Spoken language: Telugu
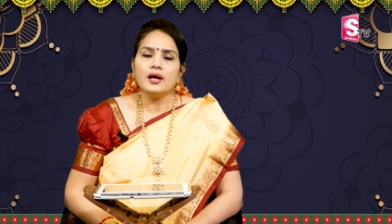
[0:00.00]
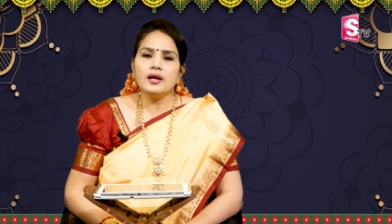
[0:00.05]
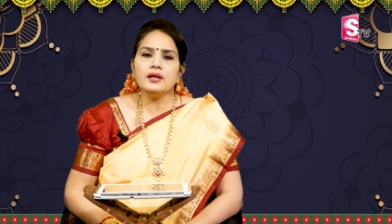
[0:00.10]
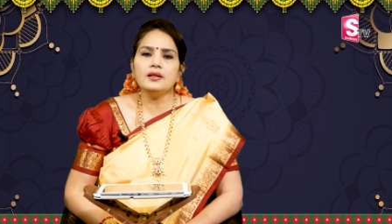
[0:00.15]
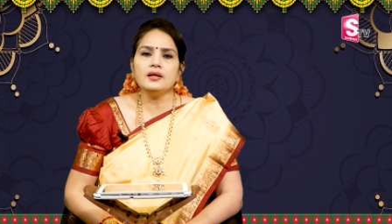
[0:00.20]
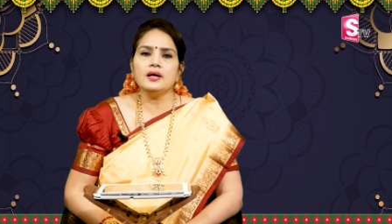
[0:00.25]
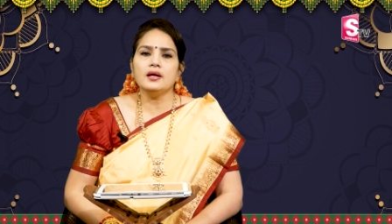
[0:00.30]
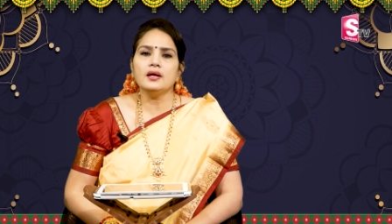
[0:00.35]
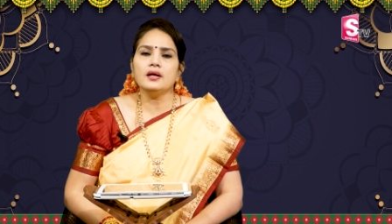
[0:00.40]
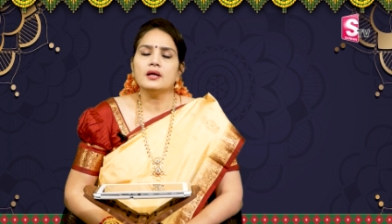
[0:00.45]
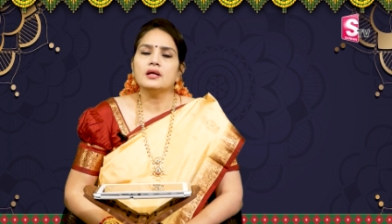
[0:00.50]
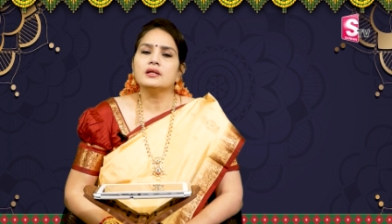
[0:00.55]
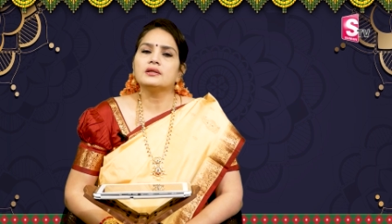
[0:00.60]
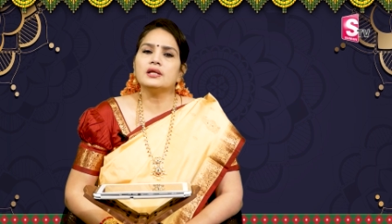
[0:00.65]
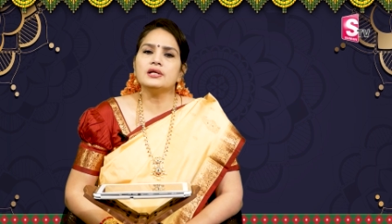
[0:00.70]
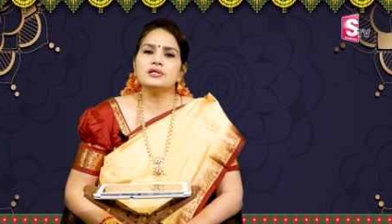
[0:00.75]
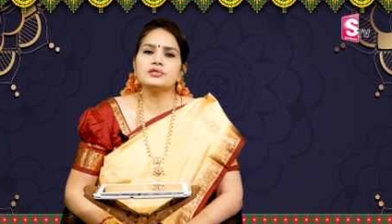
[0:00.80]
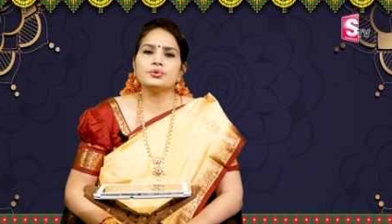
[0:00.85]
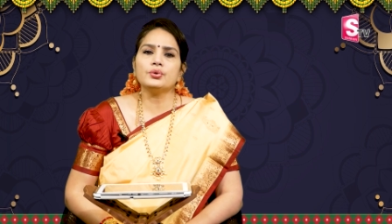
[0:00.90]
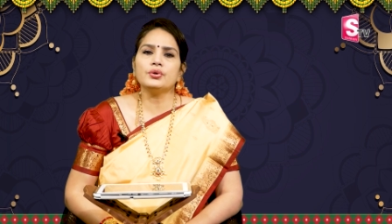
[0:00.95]
ఇది
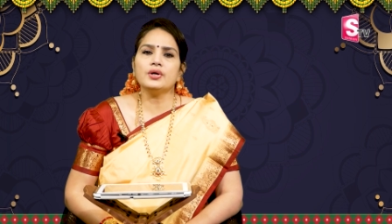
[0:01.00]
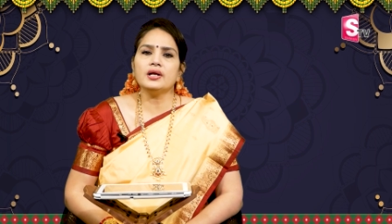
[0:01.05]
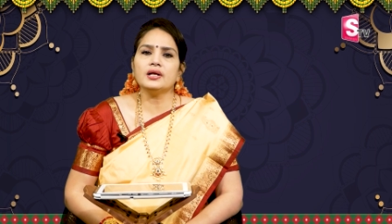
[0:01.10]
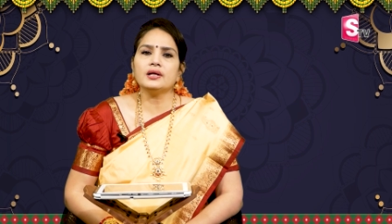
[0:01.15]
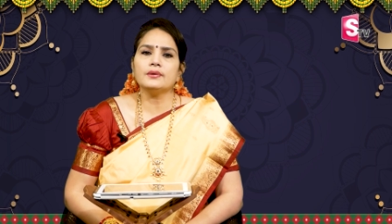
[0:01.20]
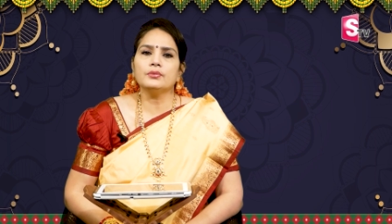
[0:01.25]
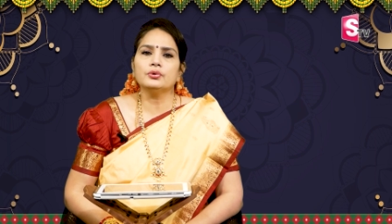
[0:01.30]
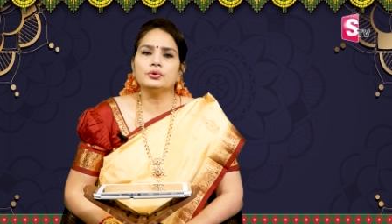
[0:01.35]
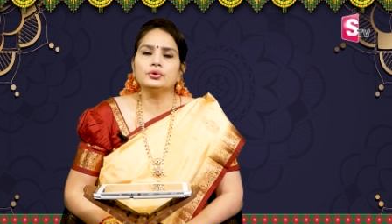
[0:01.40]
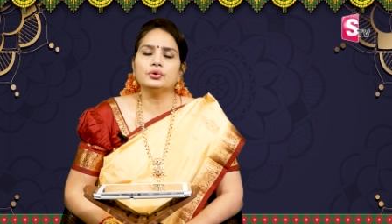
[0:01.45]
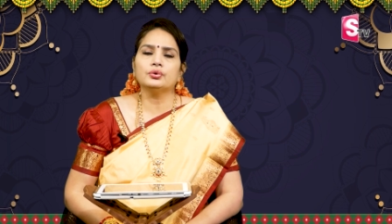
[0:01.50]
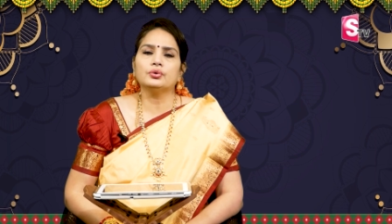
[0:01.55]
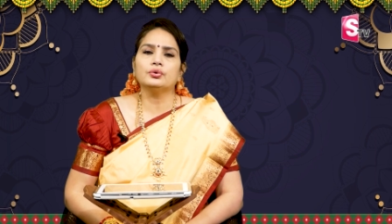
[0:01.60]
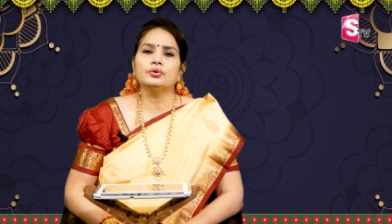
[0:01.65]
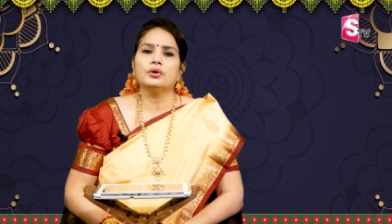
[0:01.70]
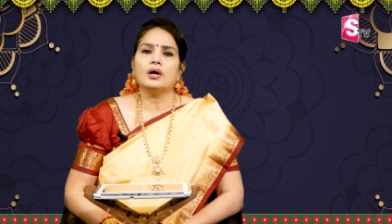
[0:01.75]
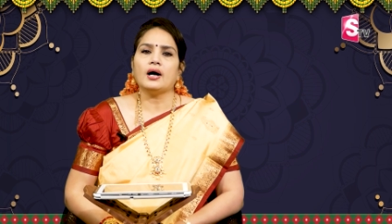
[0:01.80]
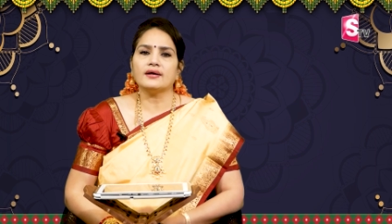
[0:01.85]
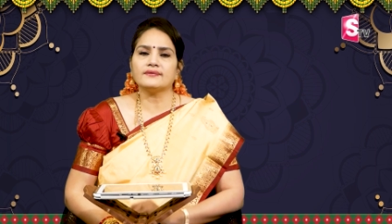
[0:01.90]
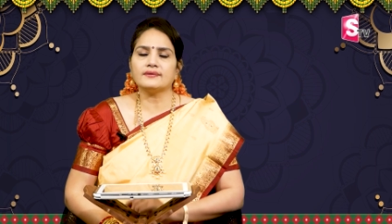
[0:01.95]
తెలుసుకోవడానికి ముందు
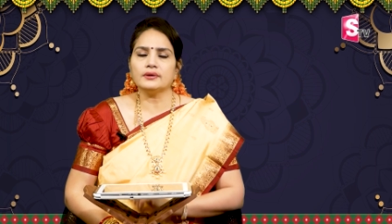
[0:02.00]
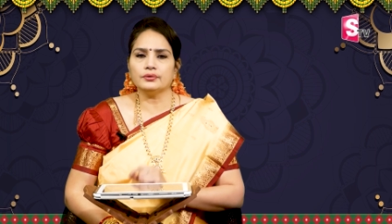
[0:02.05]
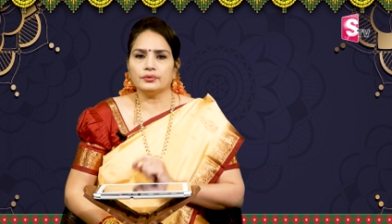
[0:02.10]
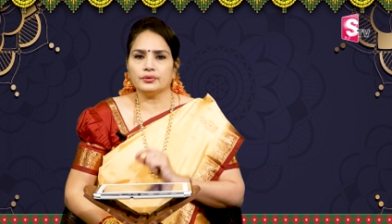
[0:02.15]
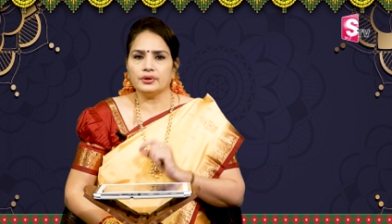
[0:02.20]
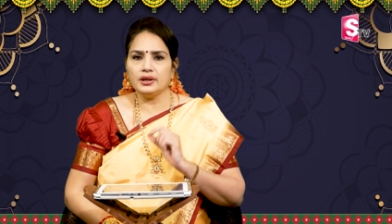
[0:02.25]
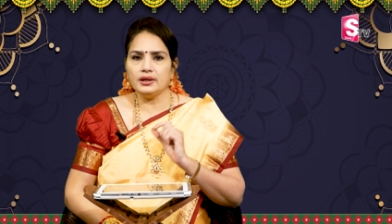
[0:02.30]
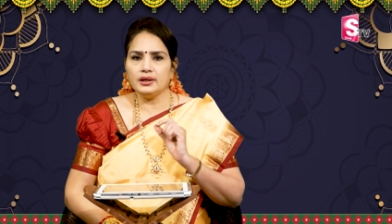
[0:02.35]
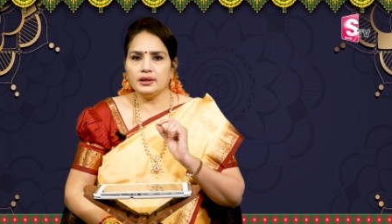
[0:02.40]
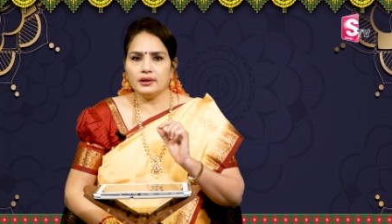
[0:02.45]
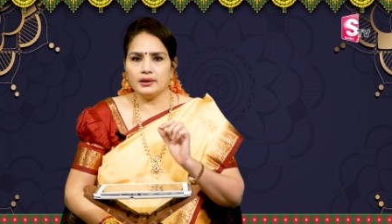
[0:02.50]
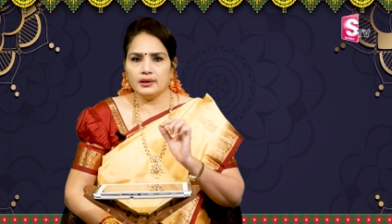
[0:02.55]
అసలు ఈ